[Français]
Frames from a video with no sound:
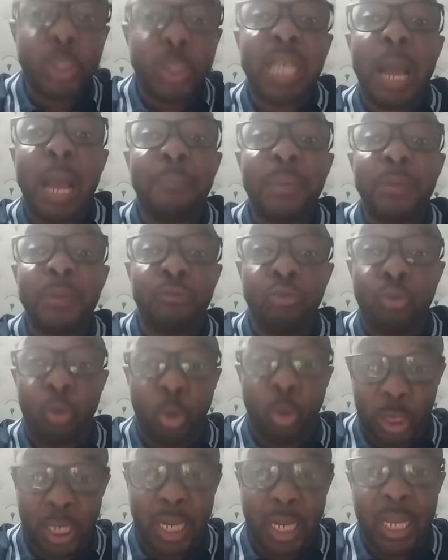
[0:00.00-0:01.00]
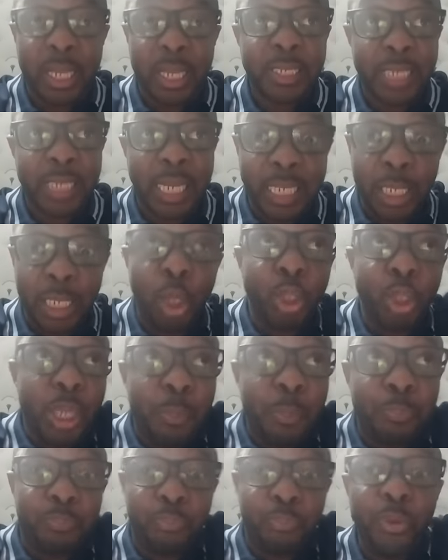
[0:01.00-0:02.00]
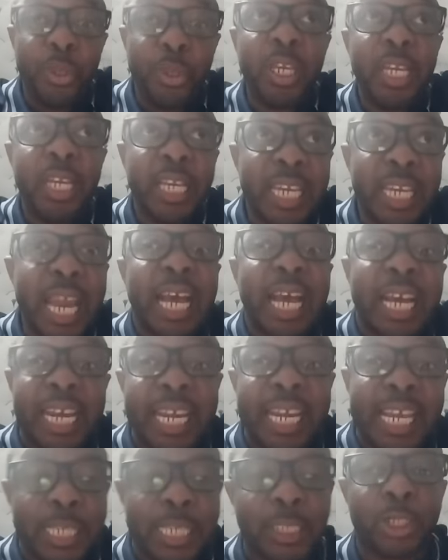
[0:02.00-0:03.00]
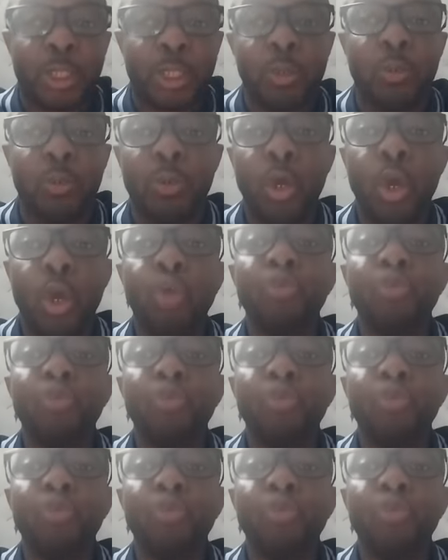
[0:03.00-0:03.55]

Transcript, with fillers: jusqu'après du contraire. Ça dit que depuis la création